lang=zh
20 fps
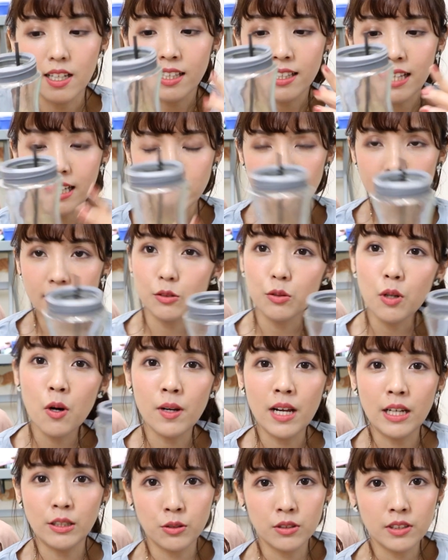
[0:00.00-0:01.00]
那这个对我
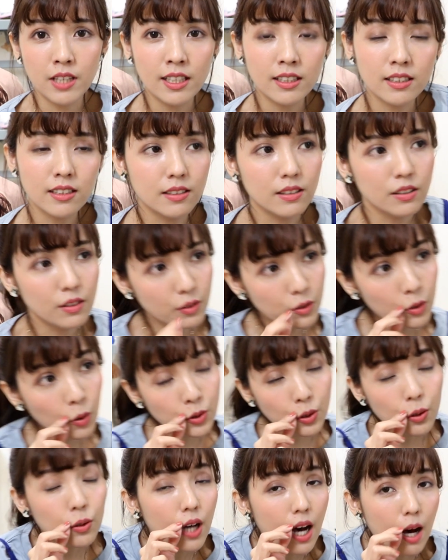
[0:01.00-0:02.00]
来说，它的优
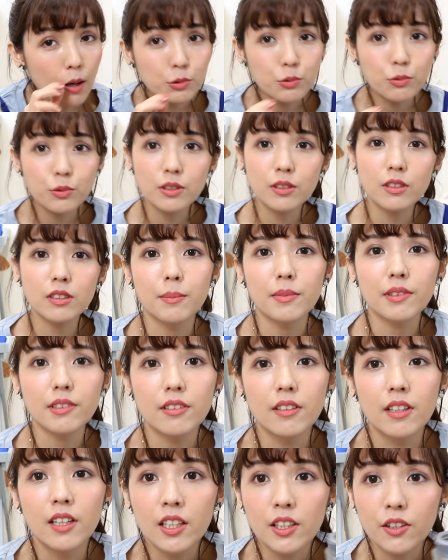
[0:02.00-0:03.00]
秀的好处是什么呢？